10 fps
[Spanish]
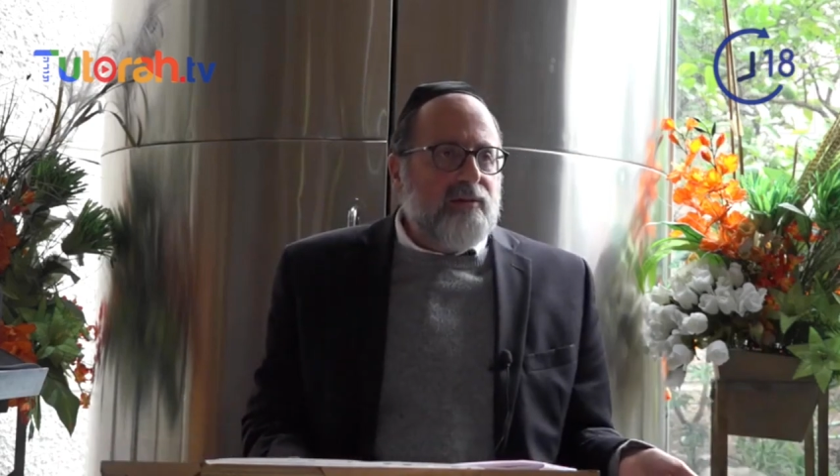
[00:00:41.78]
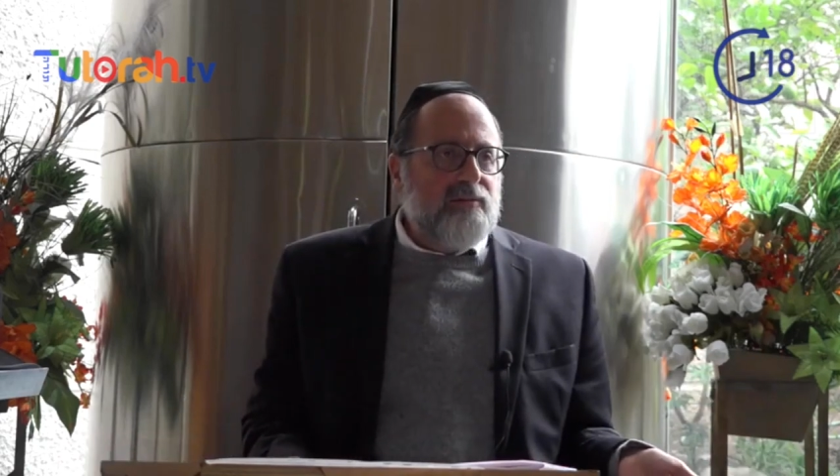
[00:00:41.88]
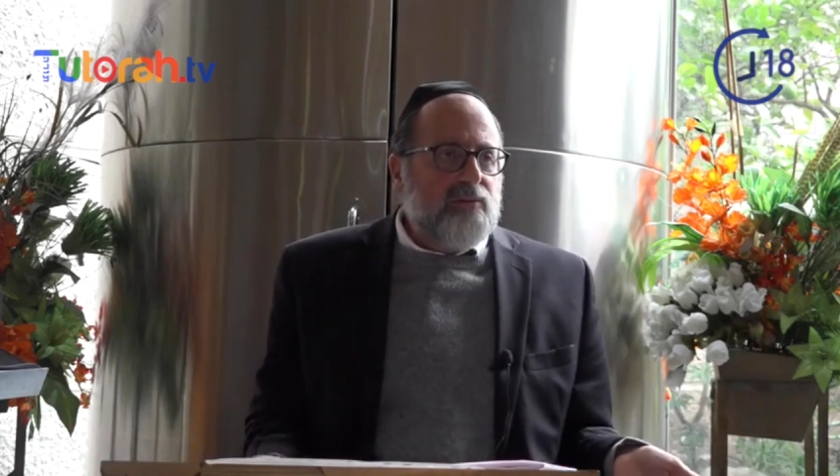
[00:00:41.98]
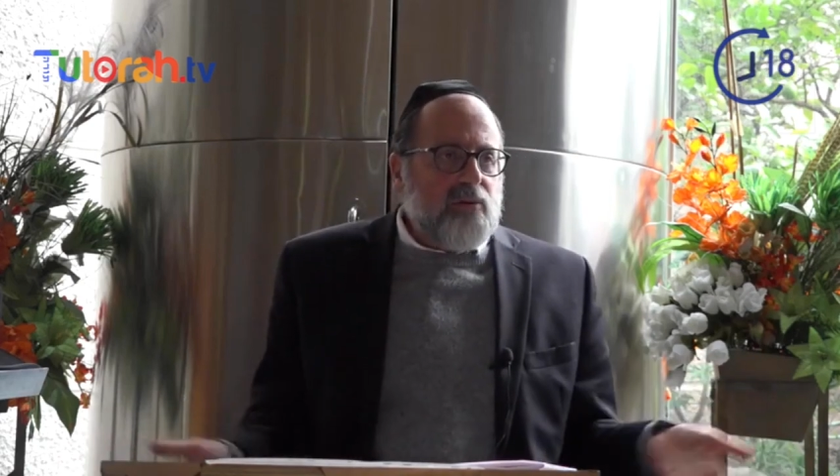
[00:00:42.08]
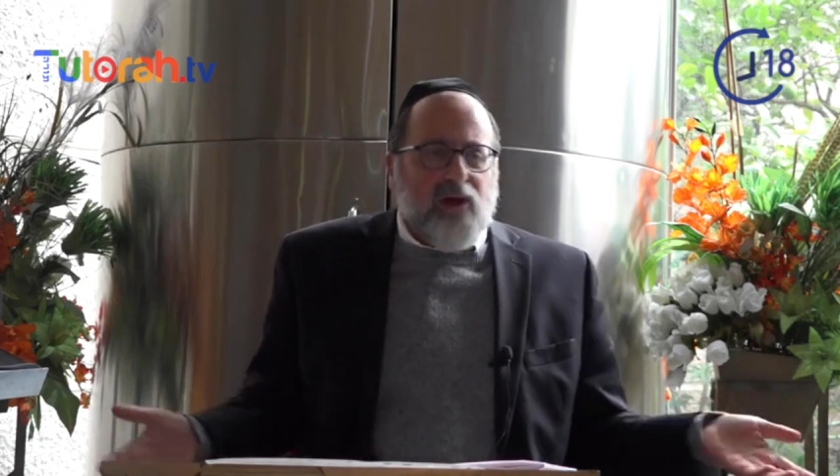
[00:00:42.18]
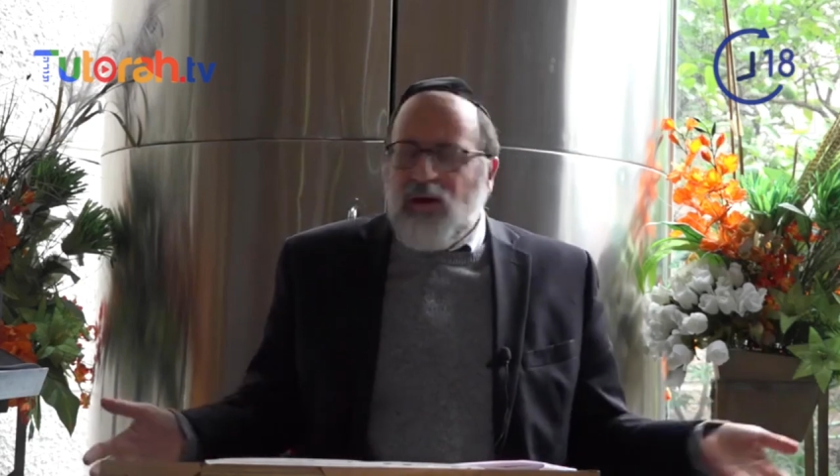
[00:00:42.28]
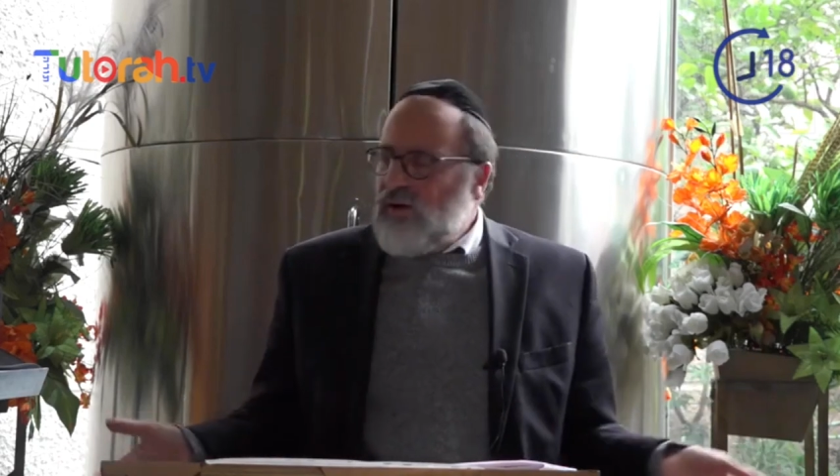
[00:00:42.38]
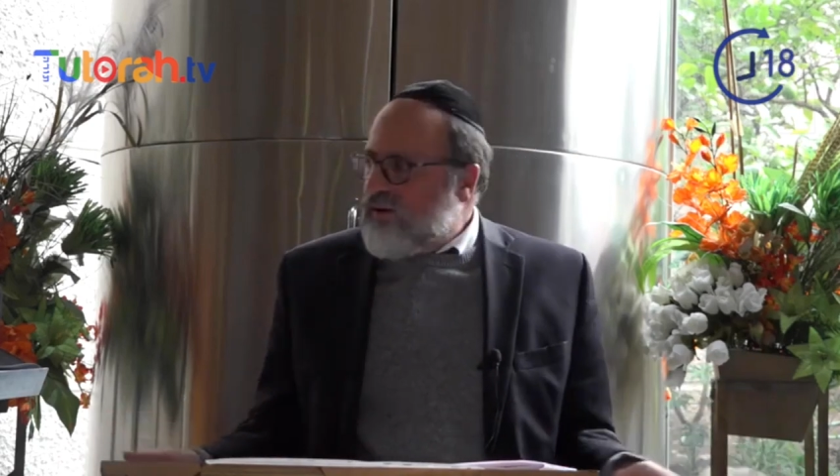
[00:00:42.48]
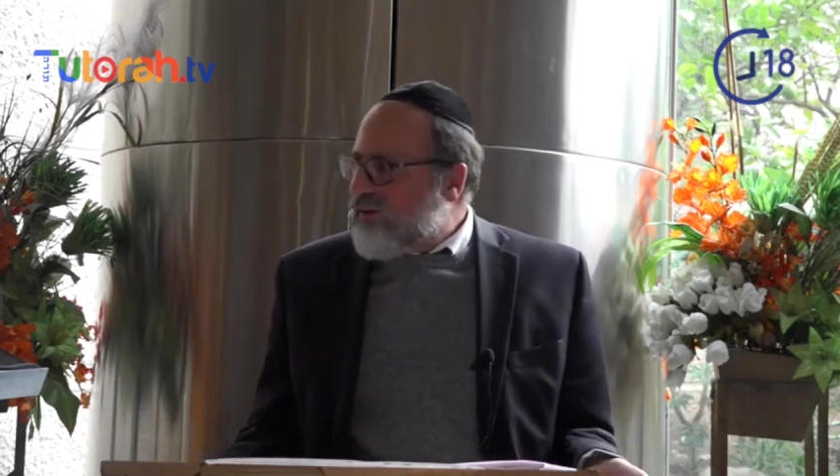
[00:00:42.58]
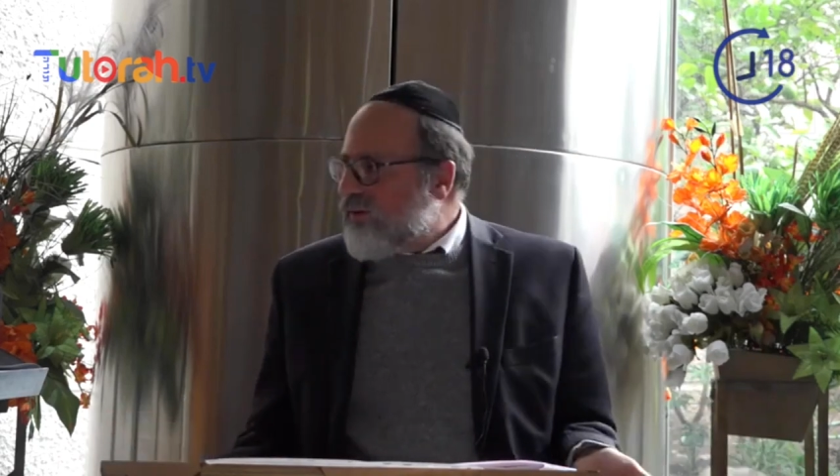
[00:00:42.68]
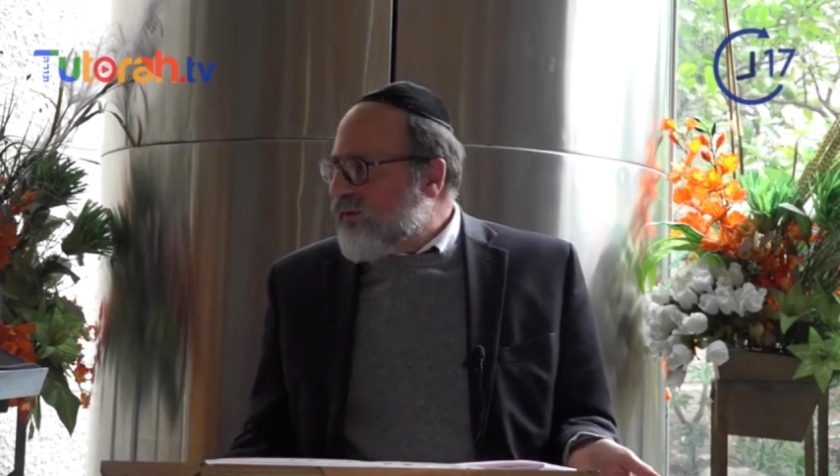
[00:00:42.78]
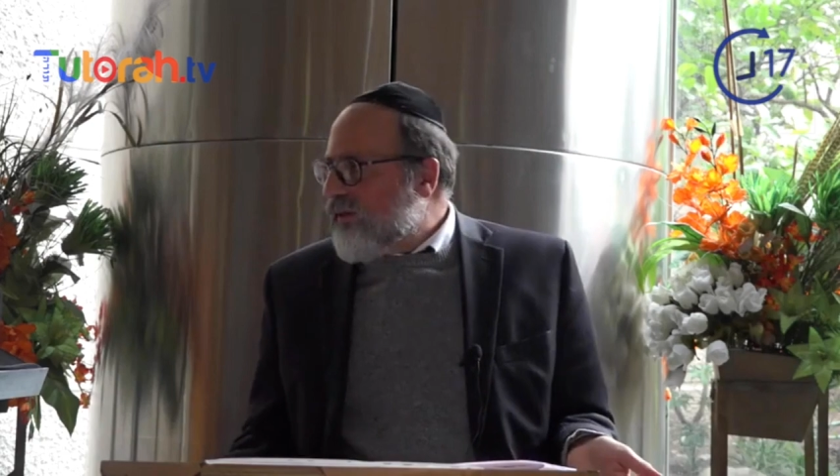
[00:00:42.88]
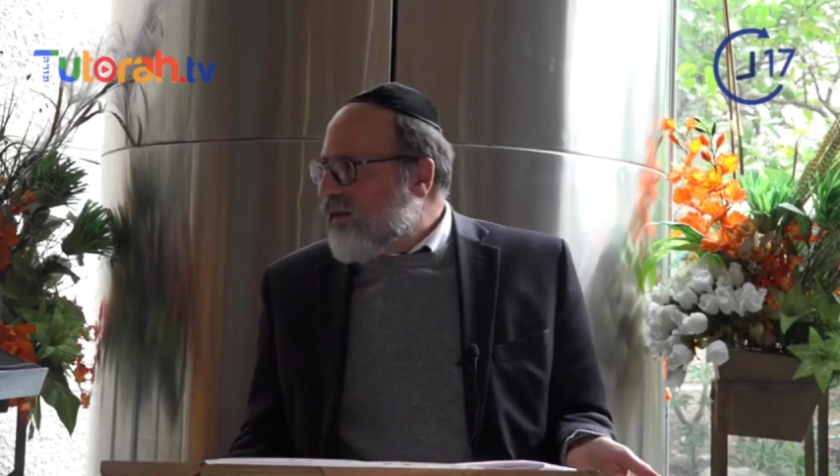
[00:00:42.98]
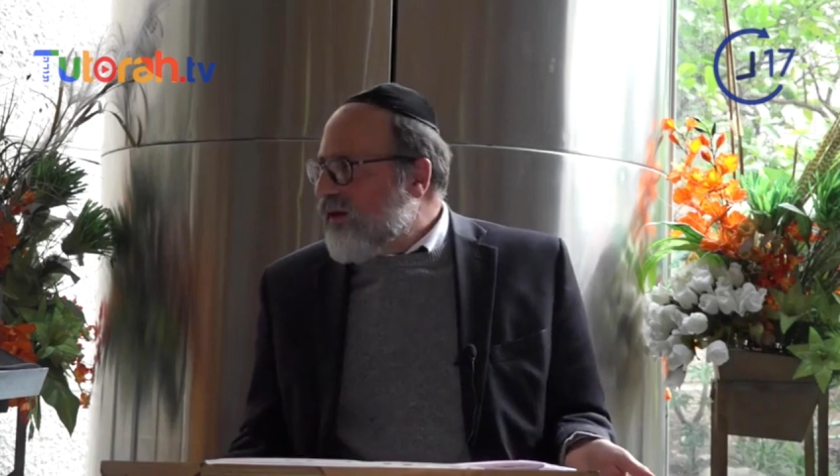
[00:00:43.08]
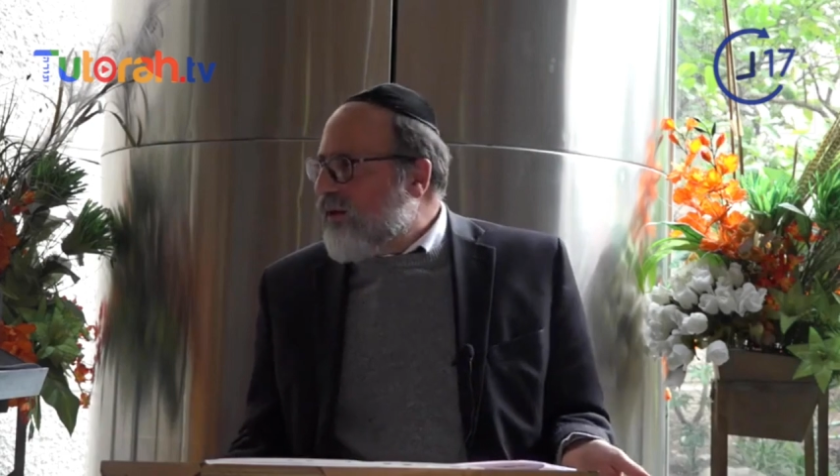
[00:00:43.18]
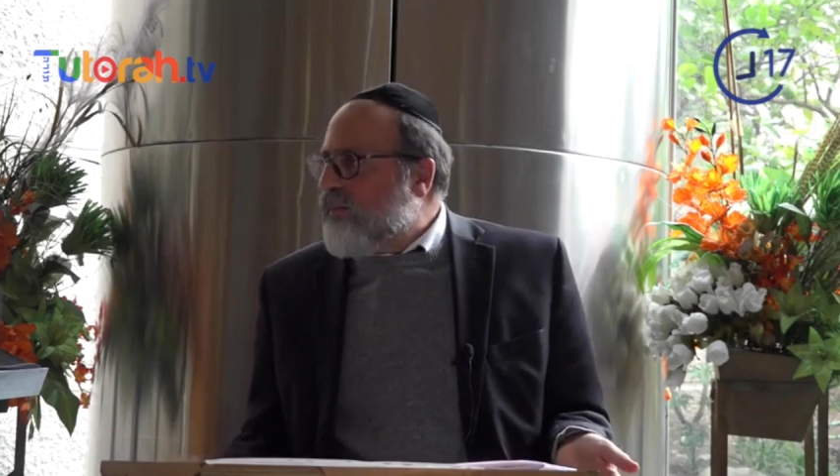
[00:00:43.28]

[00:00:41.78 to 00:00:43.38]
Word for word: ¿Por qué no? ¿O